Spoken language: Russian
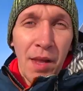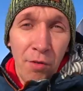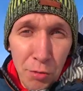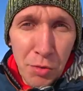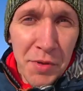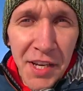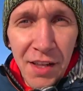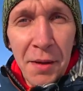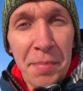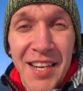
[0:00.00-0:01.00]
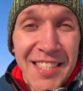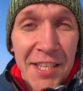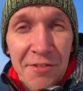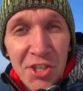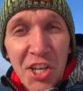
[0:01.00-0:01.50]
В общем, делаем простые
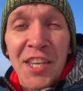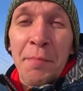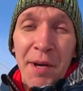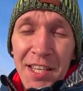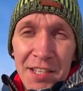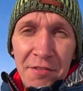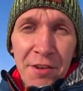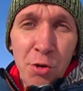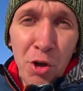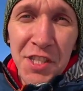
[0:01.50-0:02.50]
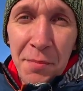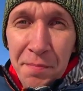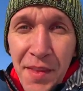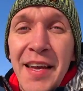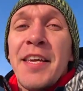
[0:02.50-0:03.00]
движения под этим видосом
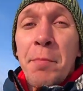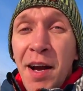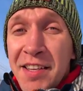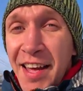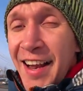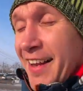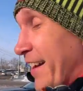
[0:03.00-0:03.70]
и погнали!